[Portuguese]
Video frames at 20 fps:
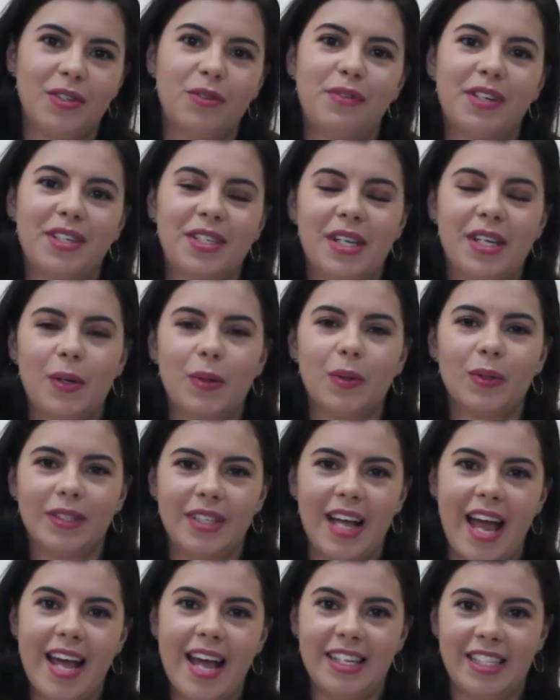no versículo
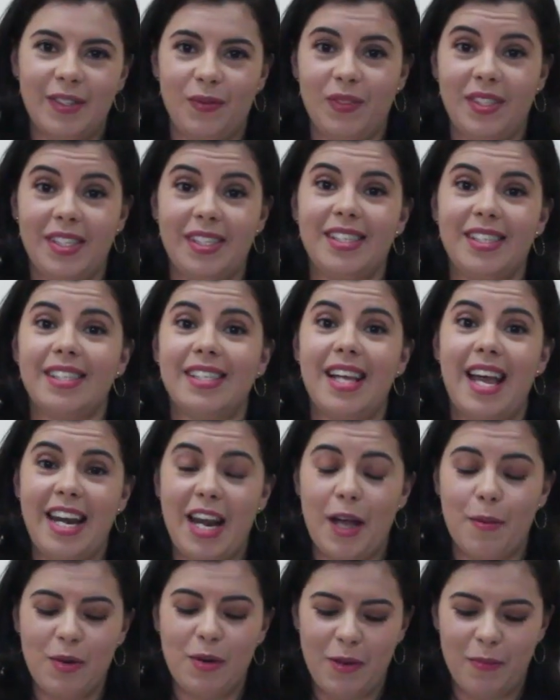10, se vocês
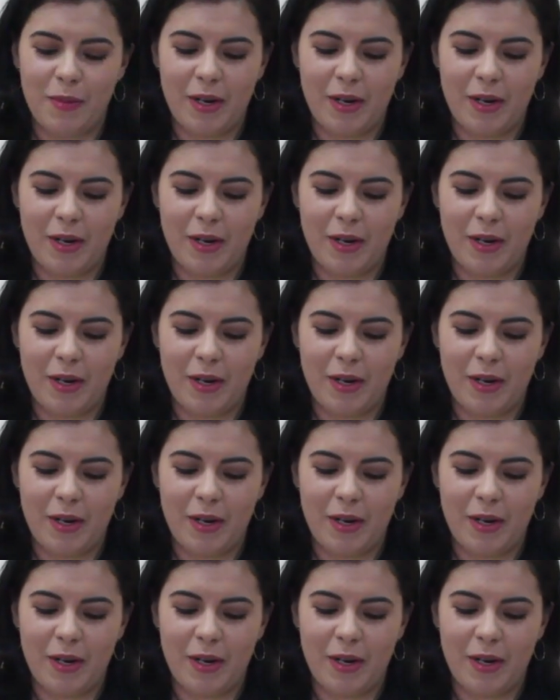quiserem abrir